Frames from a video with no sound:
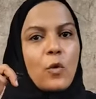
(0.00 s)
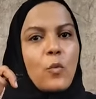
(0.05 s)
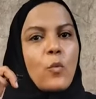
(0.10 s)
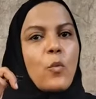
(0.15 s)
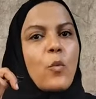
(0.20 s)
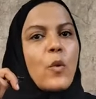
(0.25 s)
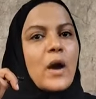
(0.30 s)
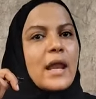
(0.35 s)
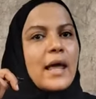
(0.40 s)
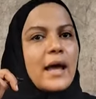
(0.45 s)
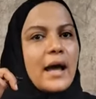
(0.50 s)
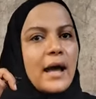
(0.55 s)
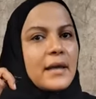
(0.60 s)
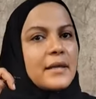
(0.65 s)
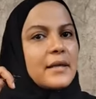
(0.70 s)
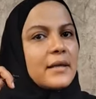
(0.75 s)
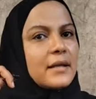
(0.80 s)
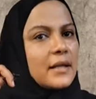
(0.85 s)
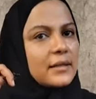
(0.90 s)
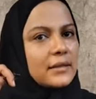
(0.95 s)
ولا
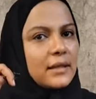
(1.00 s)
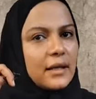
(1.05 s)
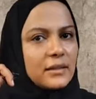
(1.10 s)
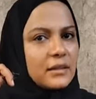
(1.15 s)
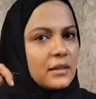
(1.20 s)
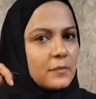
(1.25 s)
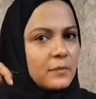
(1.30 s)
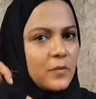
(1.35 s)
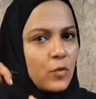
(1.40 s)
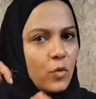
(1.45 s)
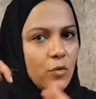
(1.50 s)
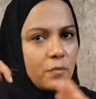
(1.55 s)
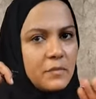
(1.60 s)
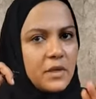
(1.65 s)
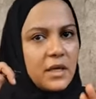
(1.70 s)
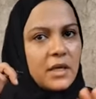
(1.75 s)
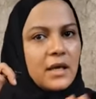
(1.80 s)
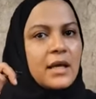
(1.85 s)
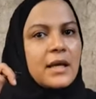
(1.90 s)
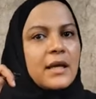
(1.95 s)
عينه اتاخدت من
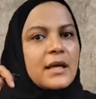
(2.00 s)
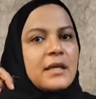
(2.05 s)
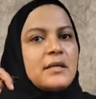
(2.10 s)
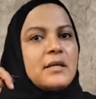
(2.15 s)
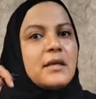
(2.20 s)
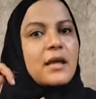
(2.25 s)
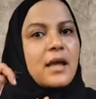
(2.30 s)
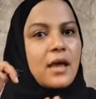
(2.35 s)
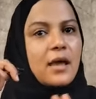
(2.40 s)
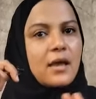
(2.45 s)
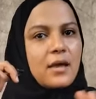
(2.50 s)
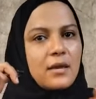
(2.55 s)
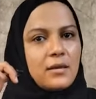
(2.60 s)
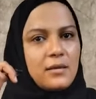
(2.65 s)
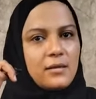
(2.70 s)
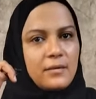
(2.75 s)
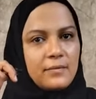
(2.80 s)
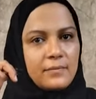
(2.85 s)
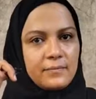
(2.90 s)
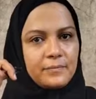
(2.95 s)
امي يعني
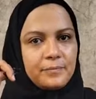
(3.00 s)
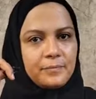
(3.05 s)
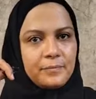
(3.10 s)
نهائي